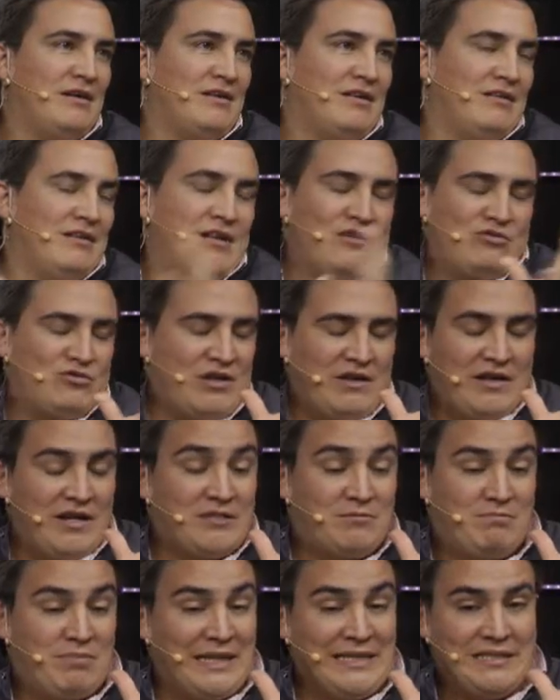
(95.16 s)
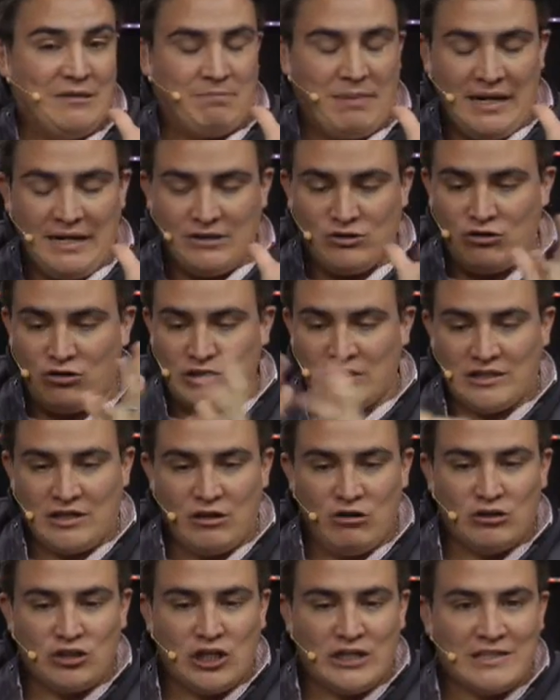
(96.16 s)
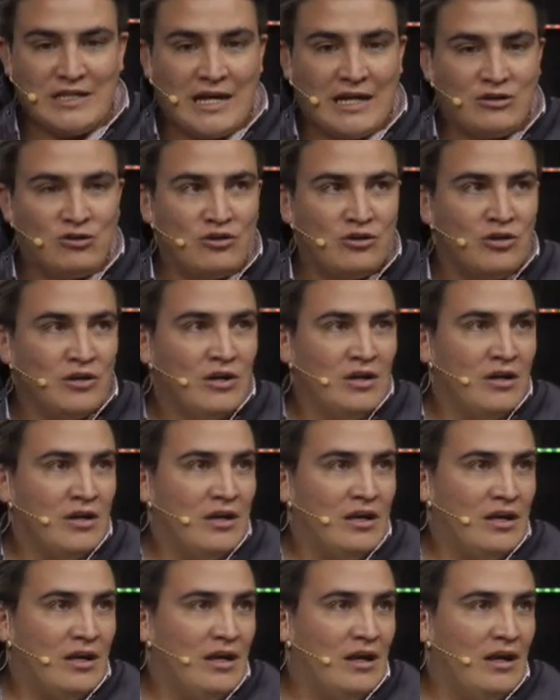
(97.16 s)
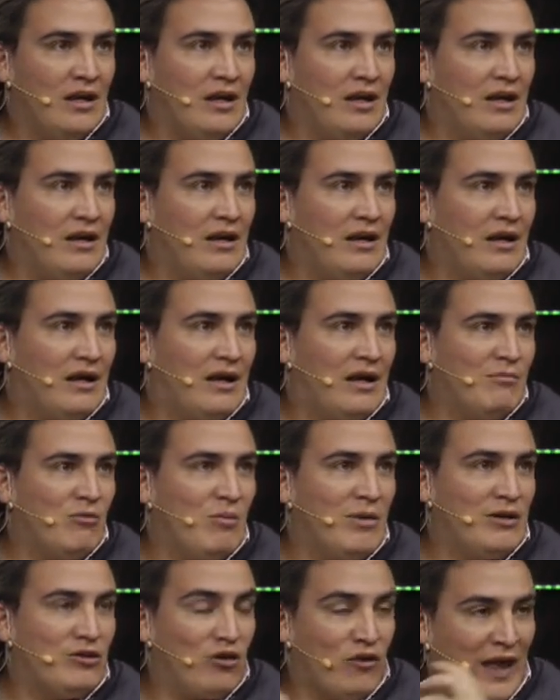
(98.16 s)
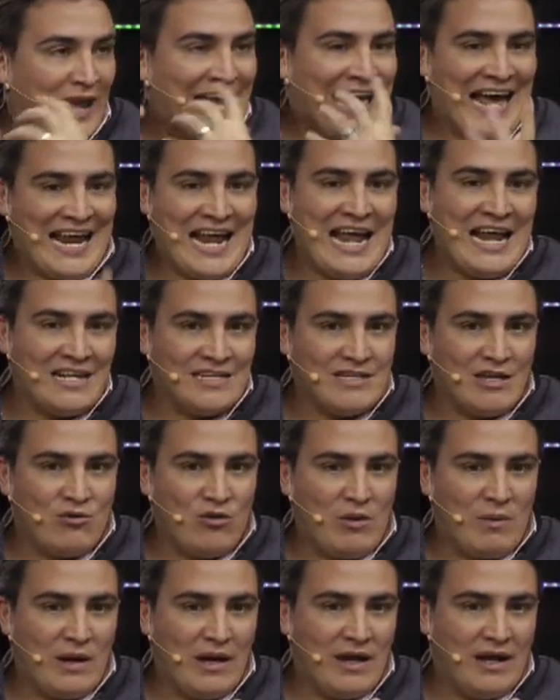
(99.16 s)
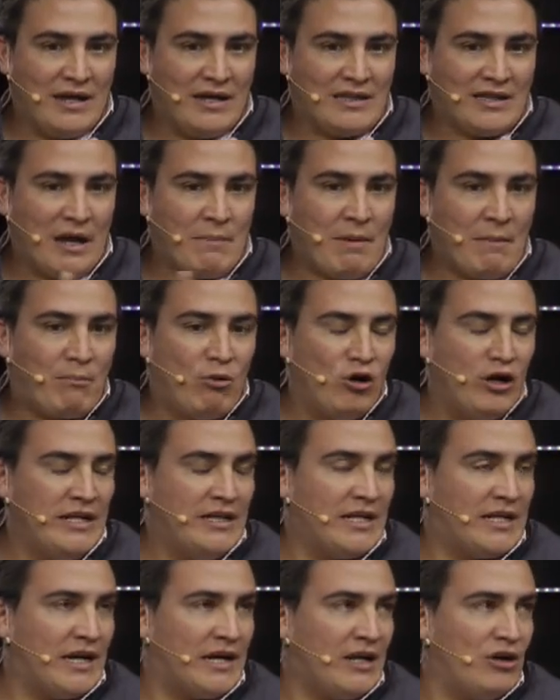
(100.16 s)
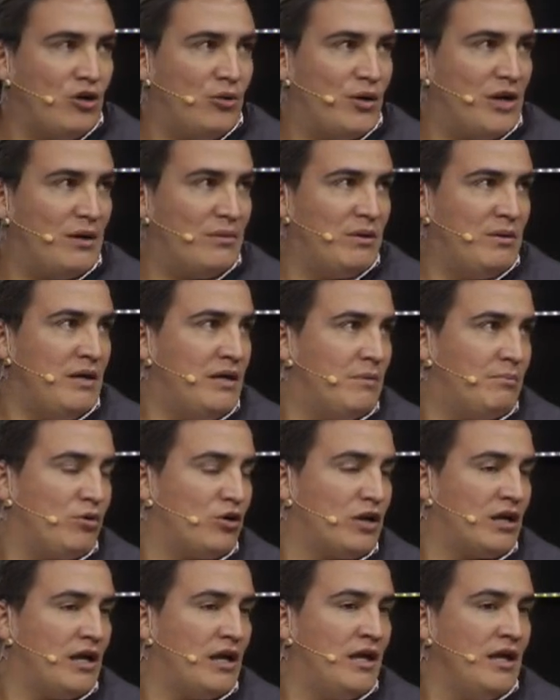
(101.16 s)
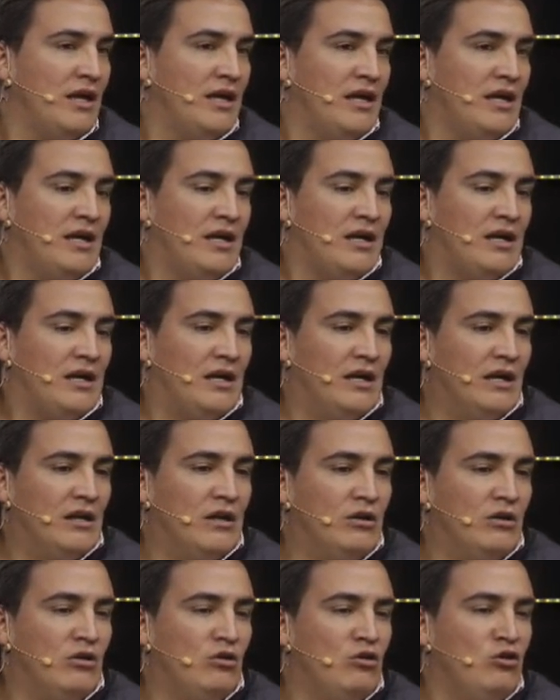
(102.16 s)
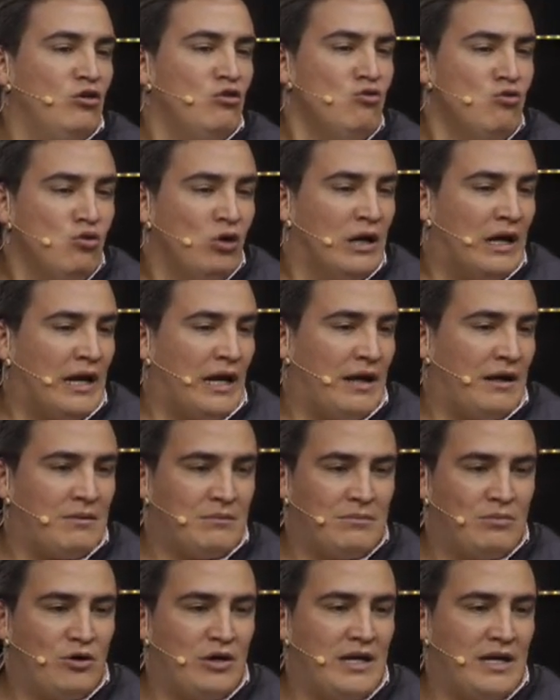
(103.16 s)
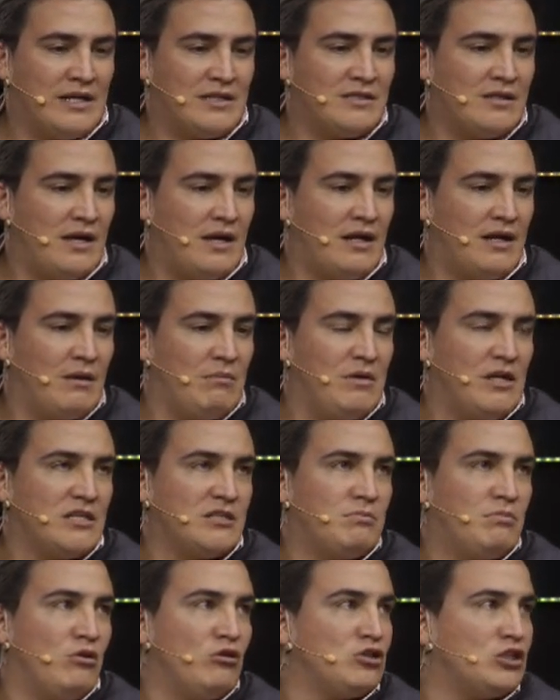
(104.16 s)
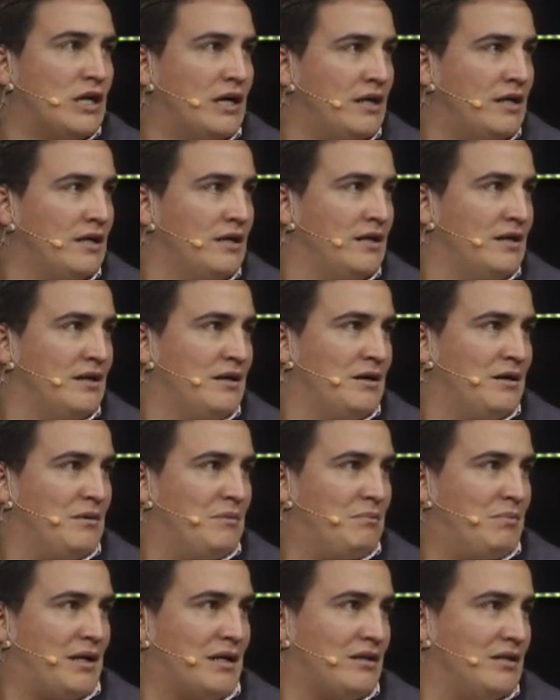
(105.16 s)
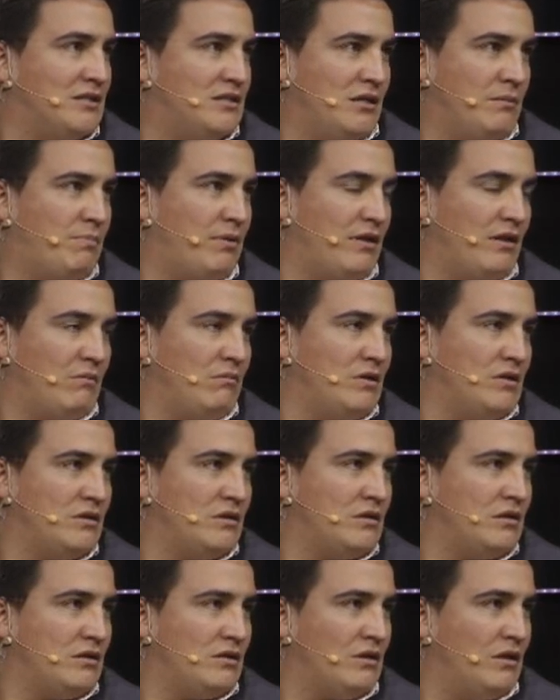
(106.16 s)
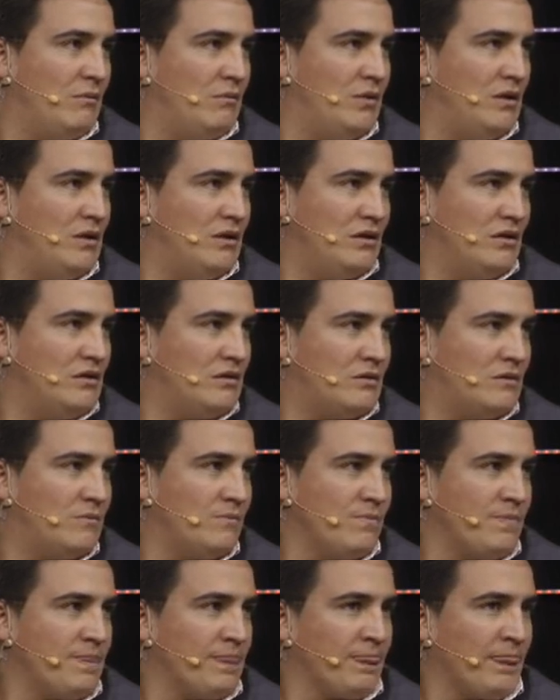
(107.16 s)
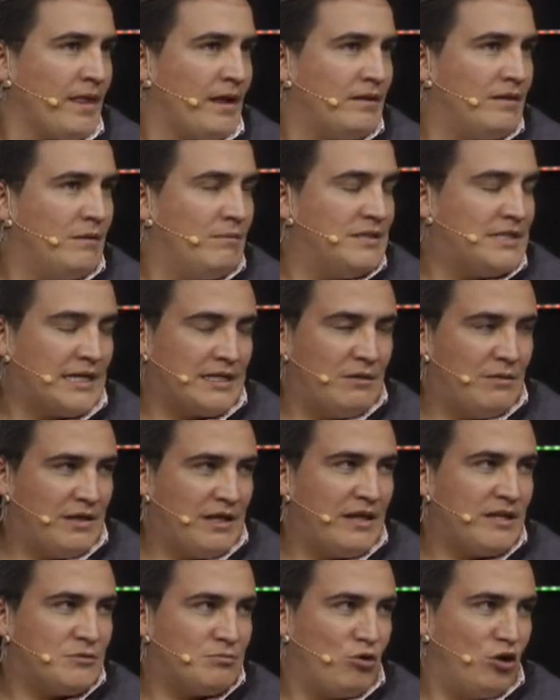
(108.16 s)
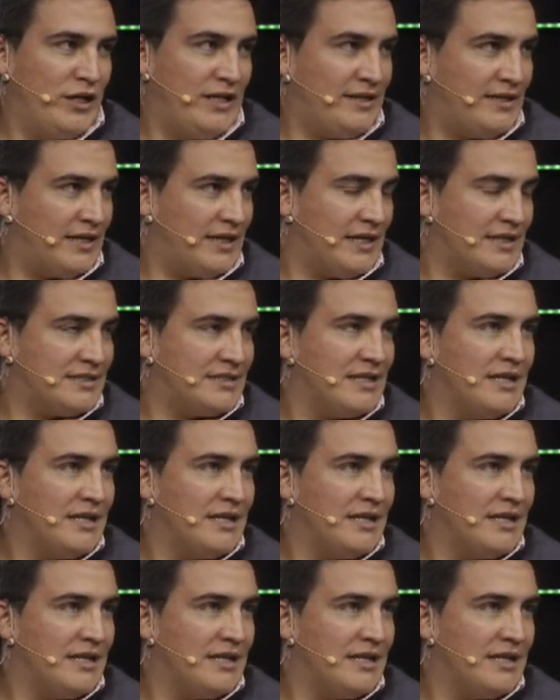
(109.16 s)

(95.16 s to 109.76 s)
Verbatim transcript: es una de las principales cosas que yo rescato eh, al momento de encarar esta nueva etapa política que yo voy a vivir, porque nunca voy a hacer que mi esposa participe de mis, de mis, de mis actividades políticas.